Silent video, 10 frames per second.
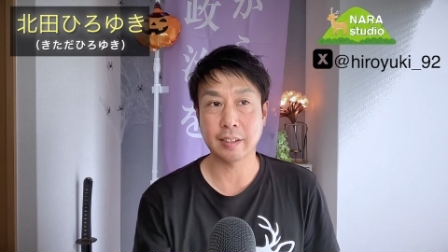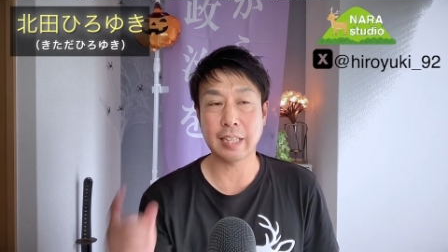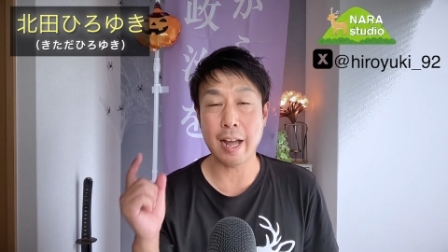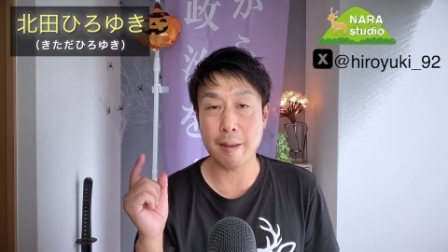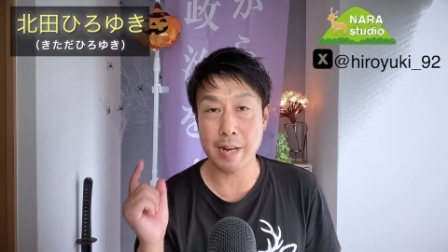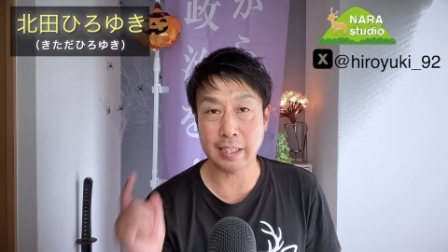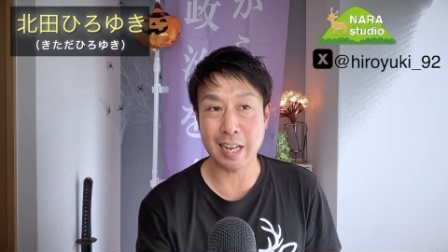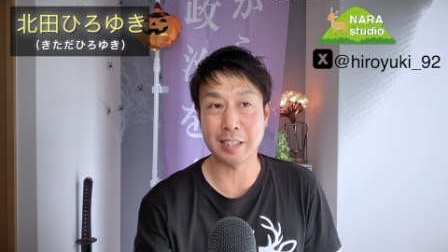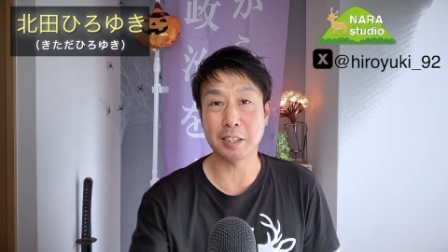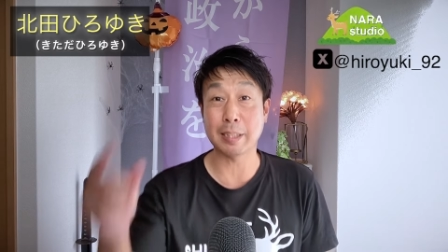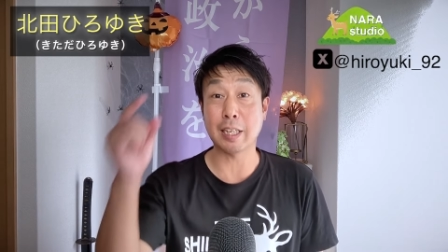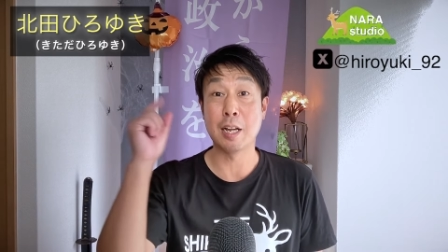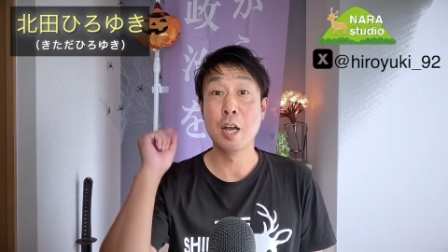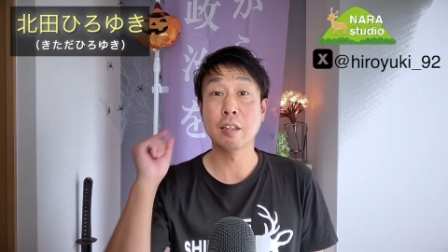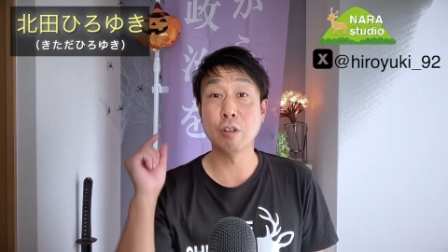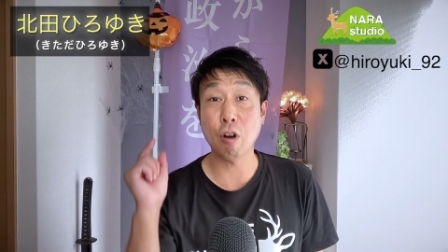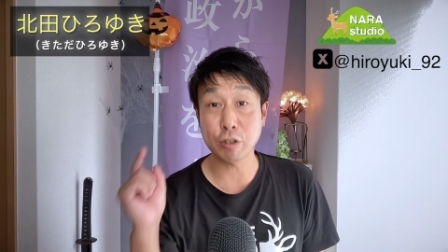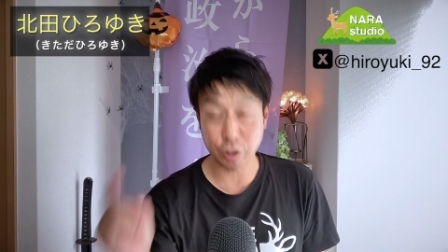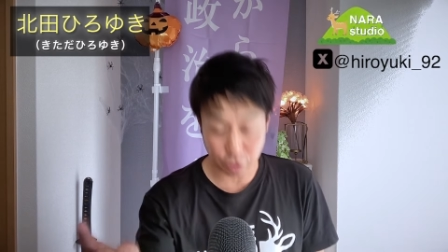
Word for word: さあ皆さん、石丸さん、どうす